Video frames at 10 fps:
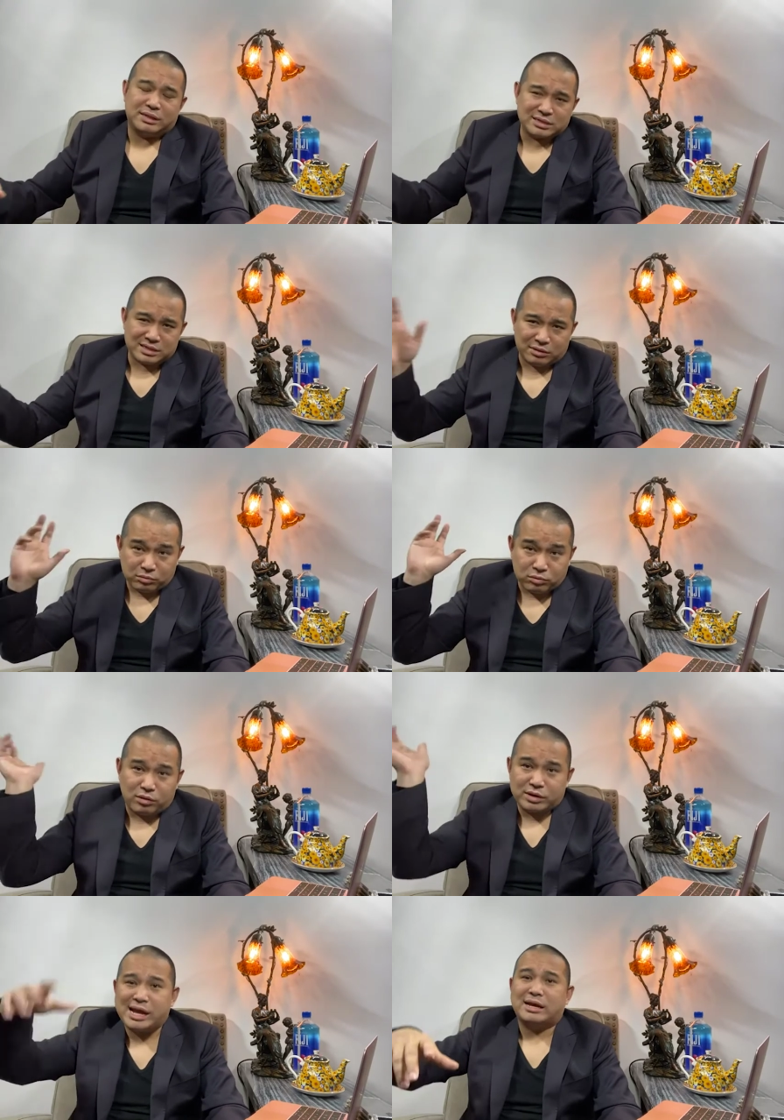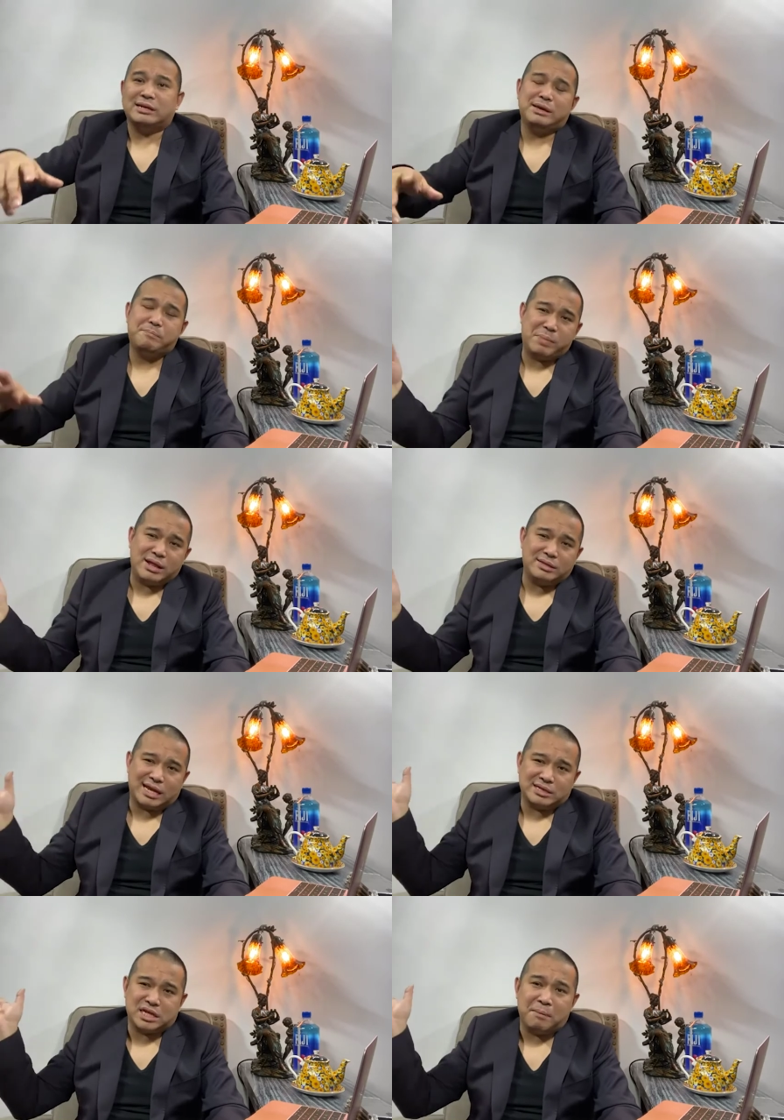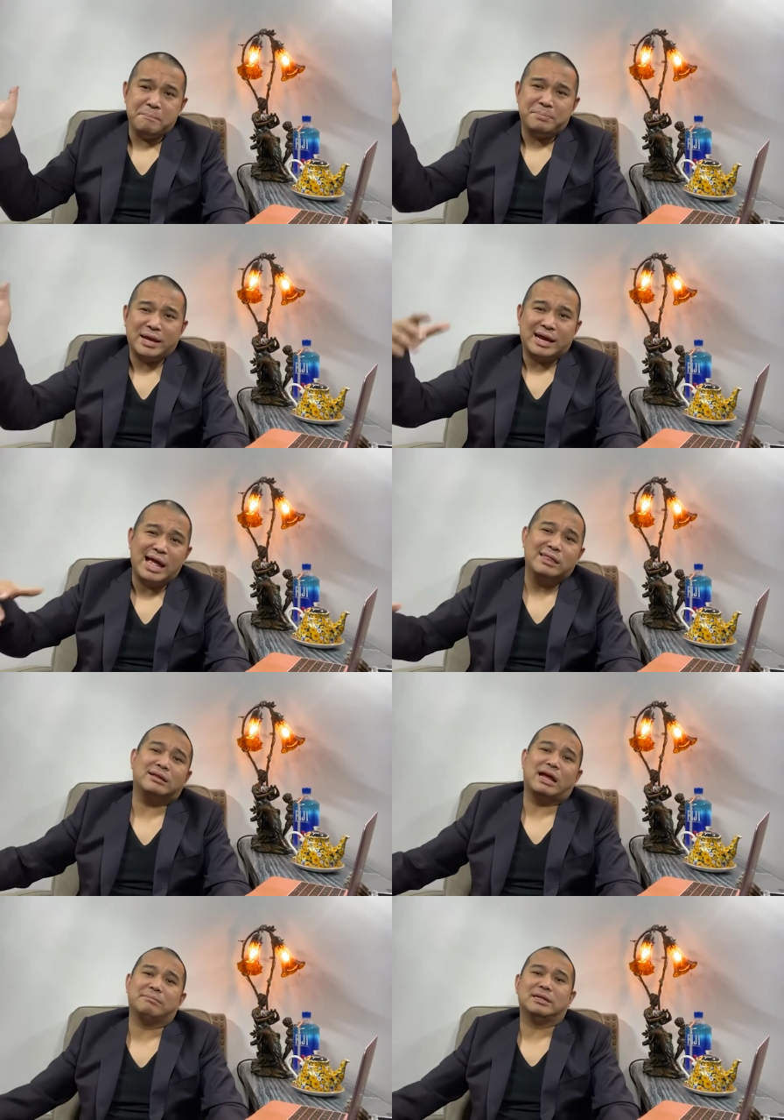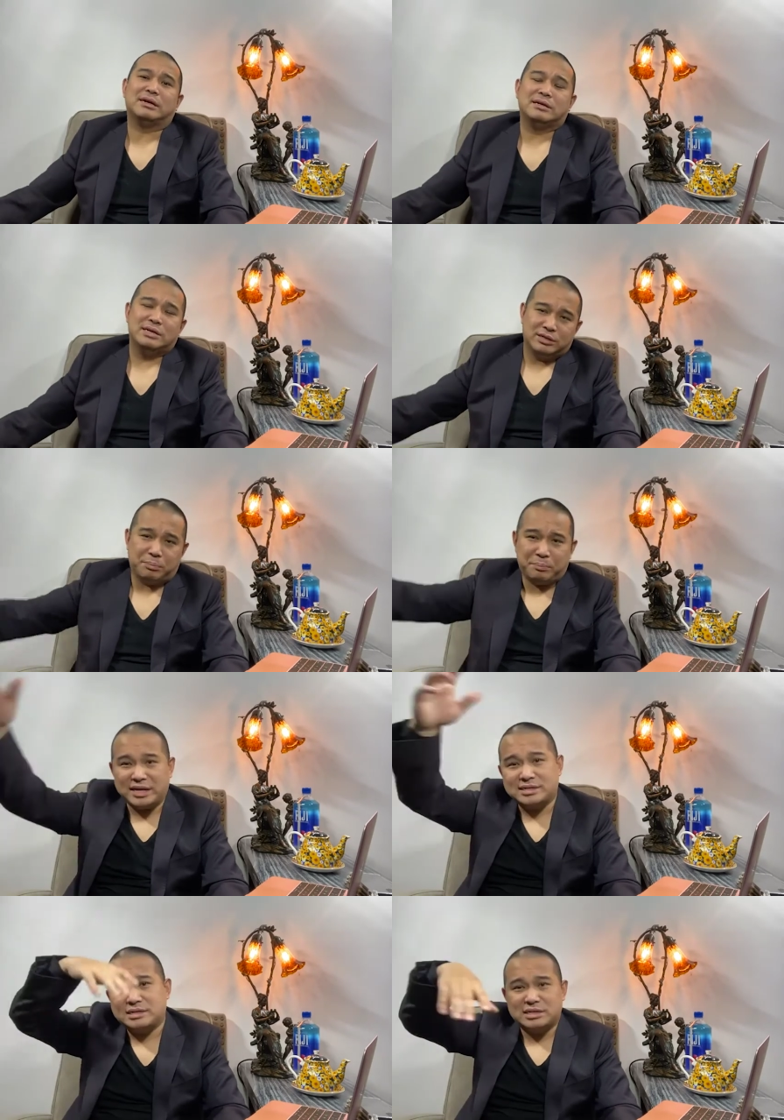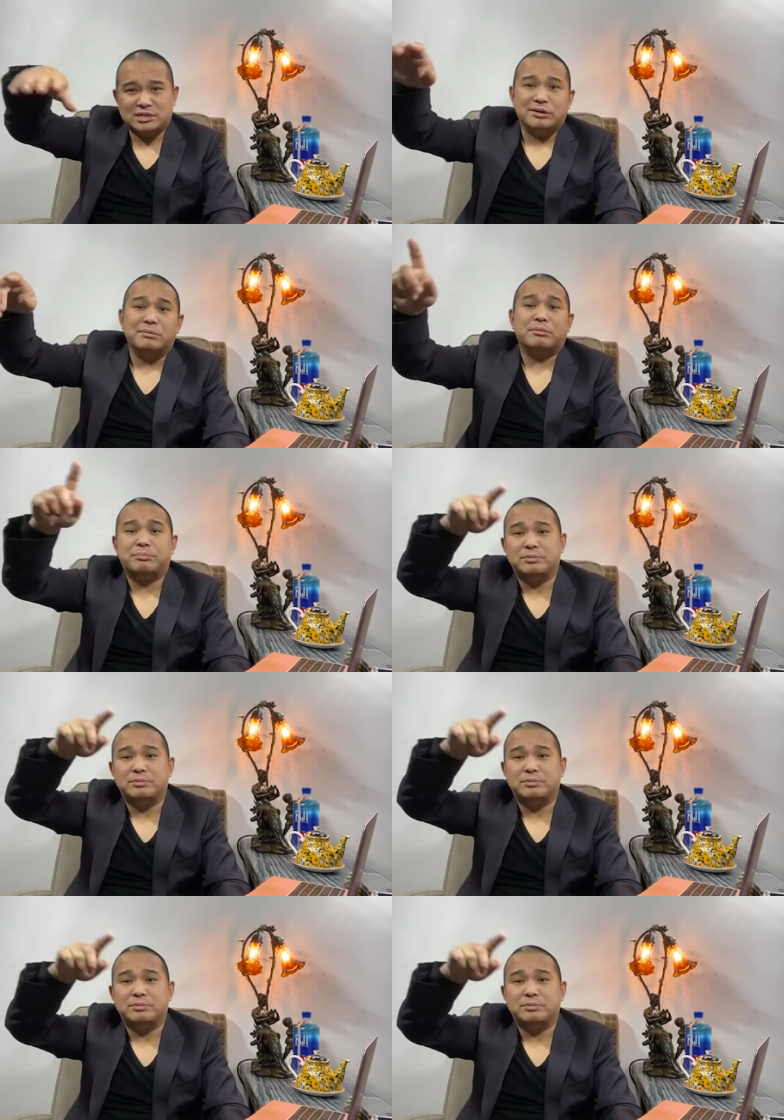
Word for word: 但是呢，我呢一般在城北看到他们呢，就北就